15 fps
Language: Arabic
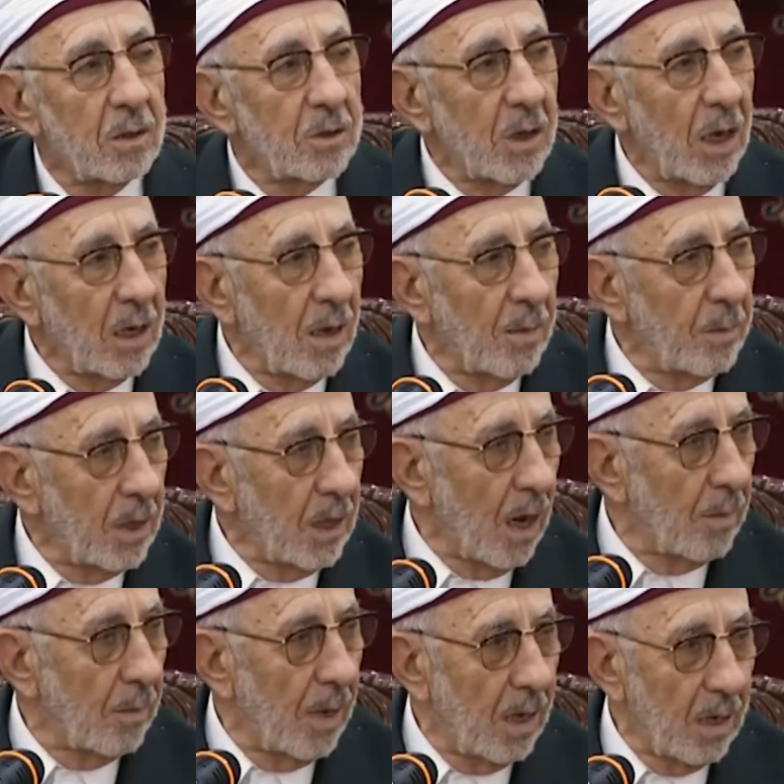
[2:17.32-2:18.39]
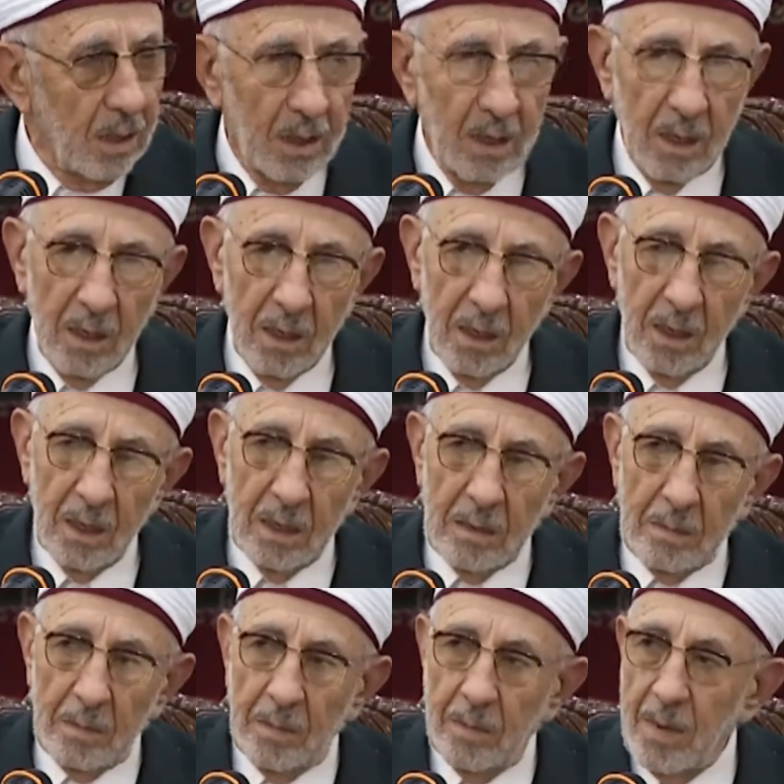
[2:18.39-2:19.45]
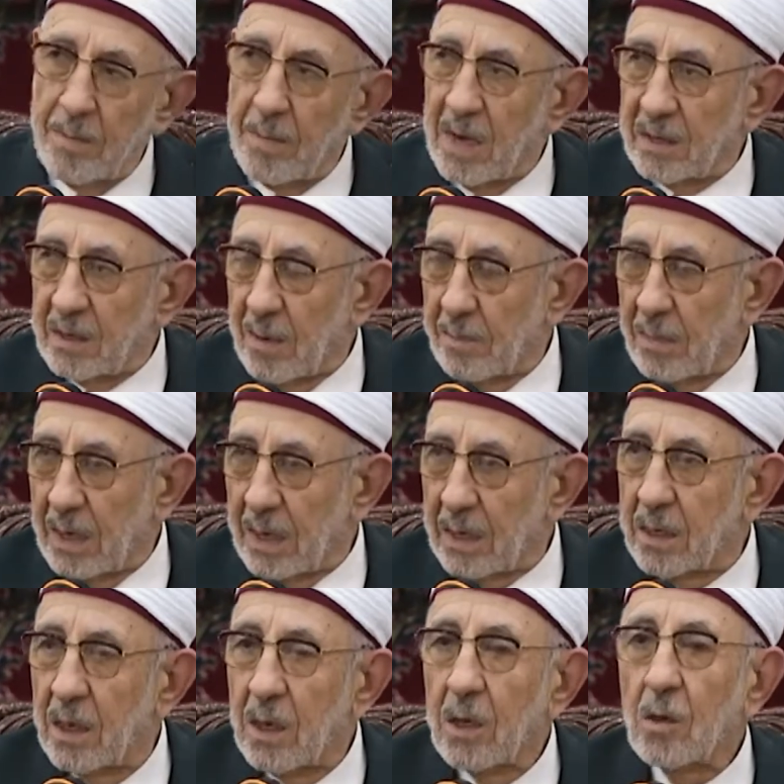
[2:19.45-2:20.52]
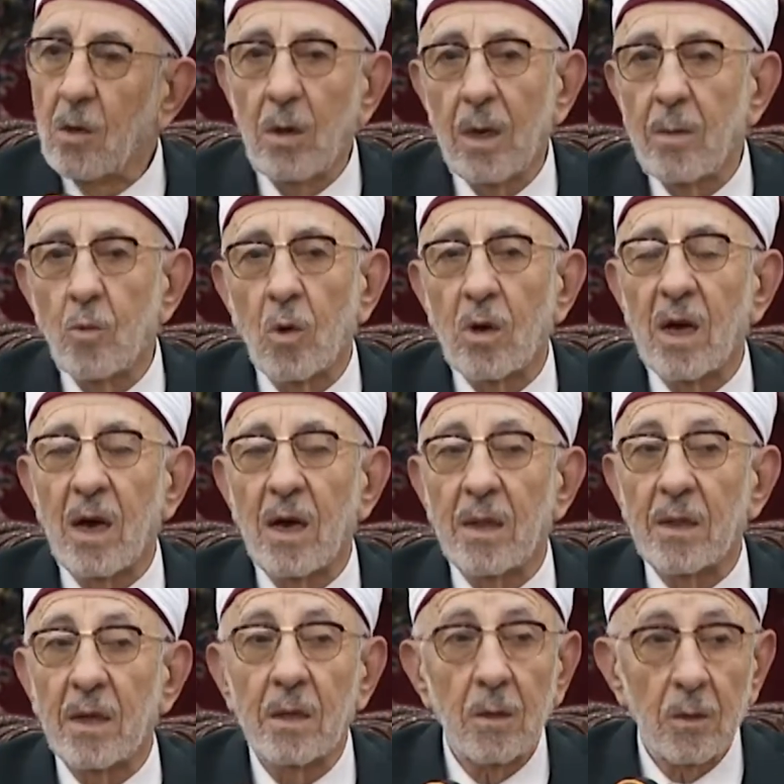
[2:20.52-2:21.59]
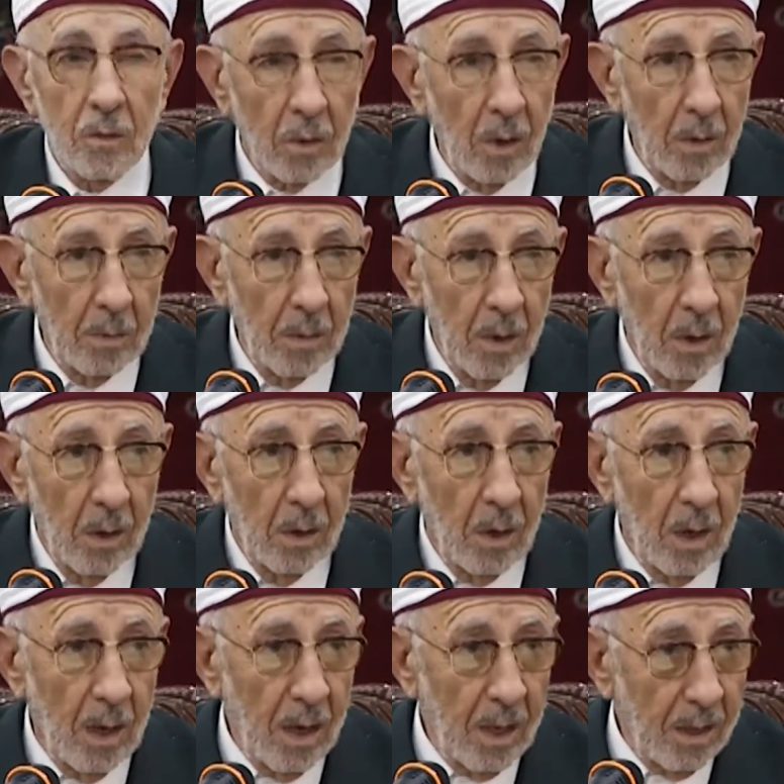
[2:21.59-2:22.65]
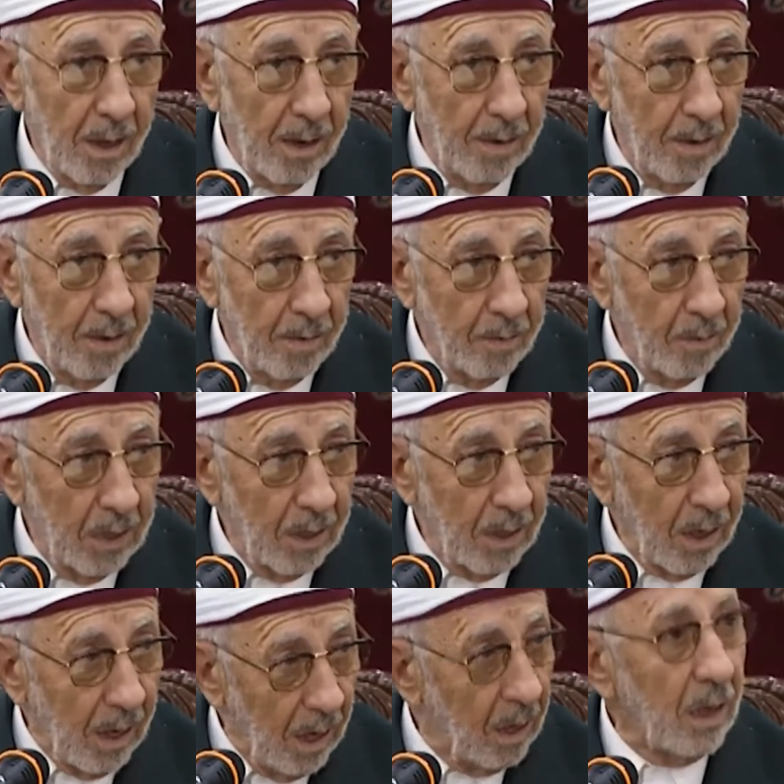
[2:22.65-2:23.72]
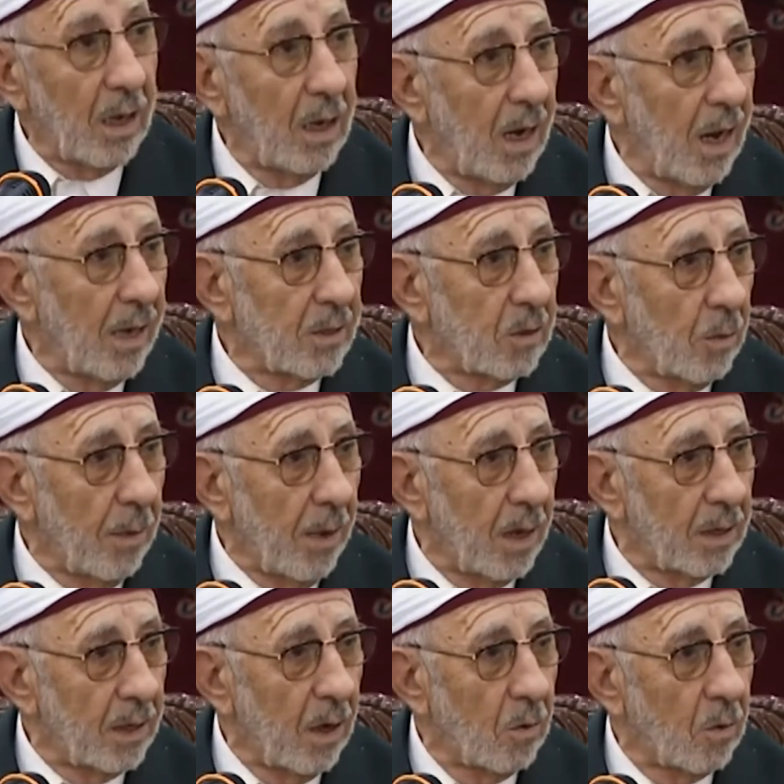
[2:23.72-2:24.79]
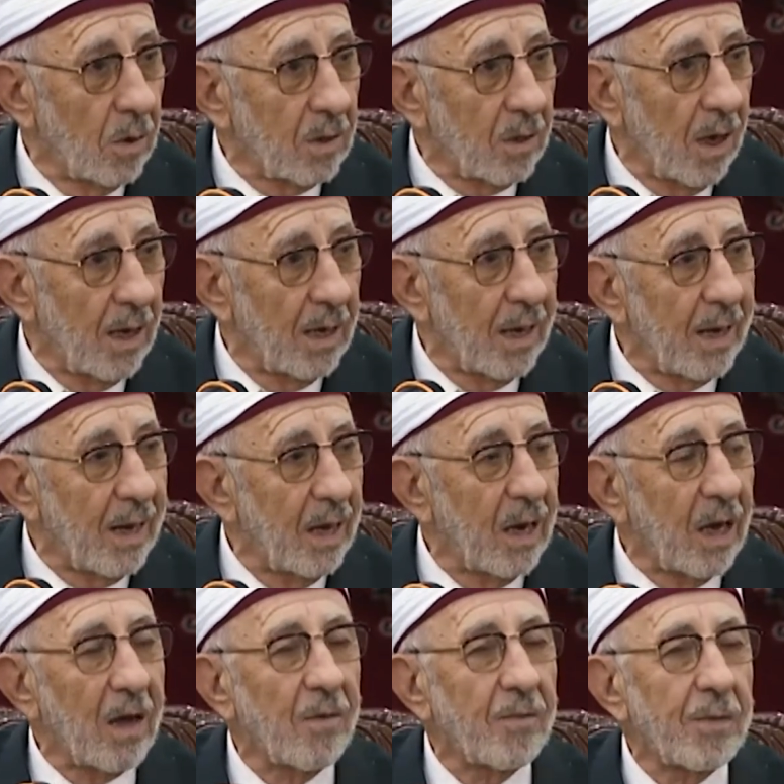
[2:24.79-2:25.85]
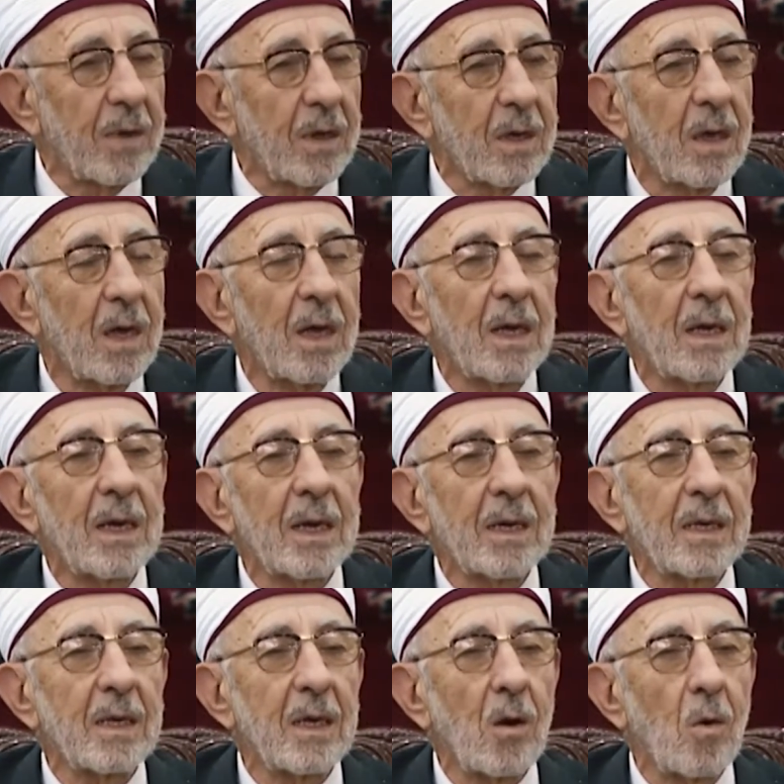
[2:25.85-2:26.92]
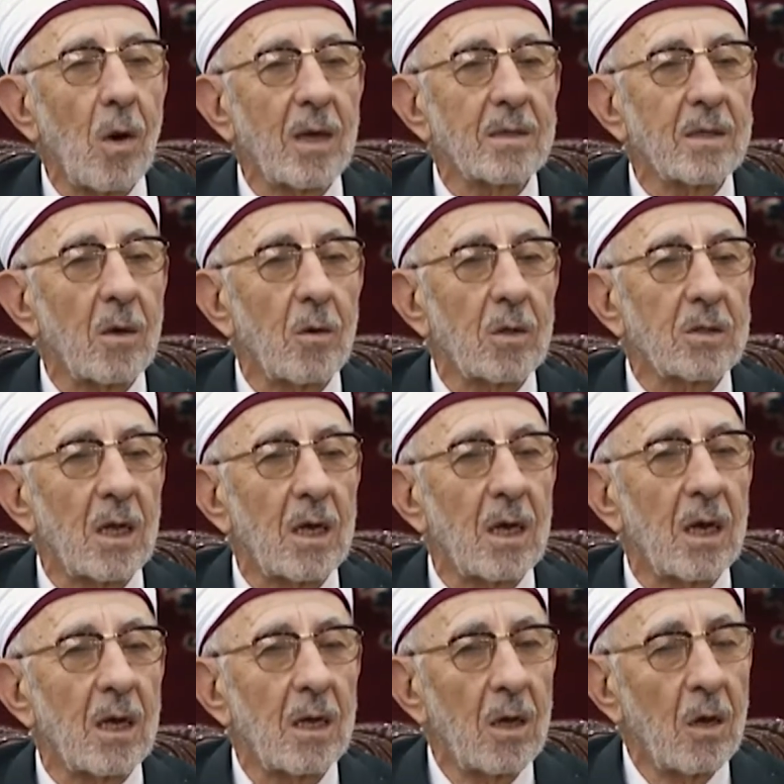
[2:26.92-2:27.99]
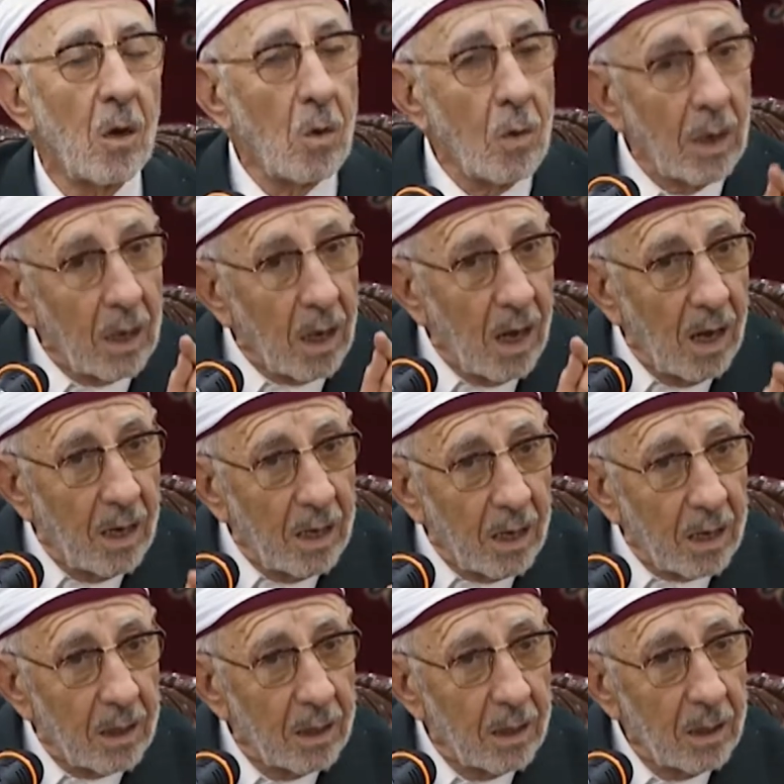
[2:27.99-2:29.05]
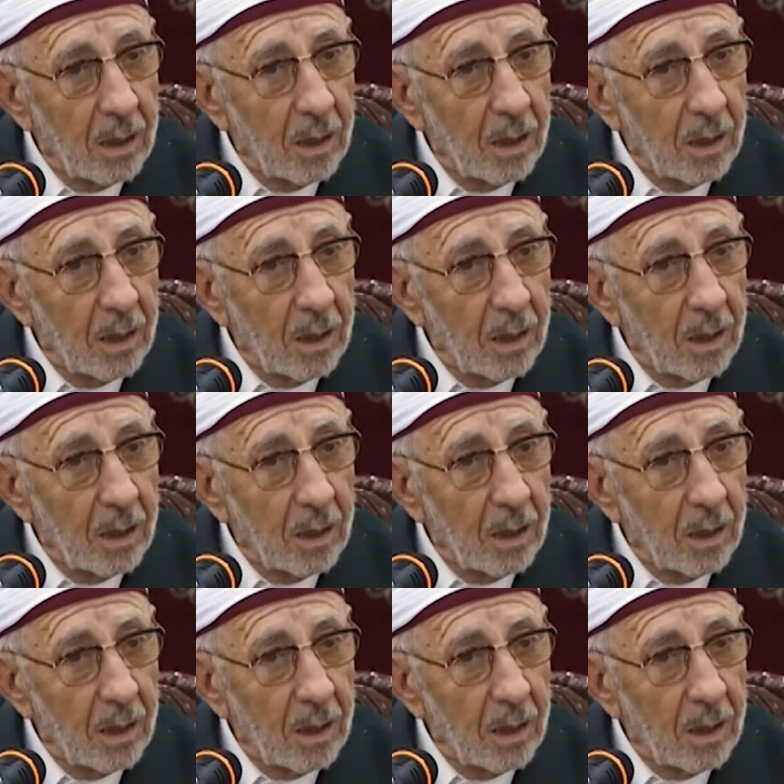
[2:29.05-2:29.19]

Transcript: شيئا من المال مما تملك يلهمك هذا طيب هذا من خلق الله سبحانه وتعالى خلق فيك لكنه عز وجل هو الخالق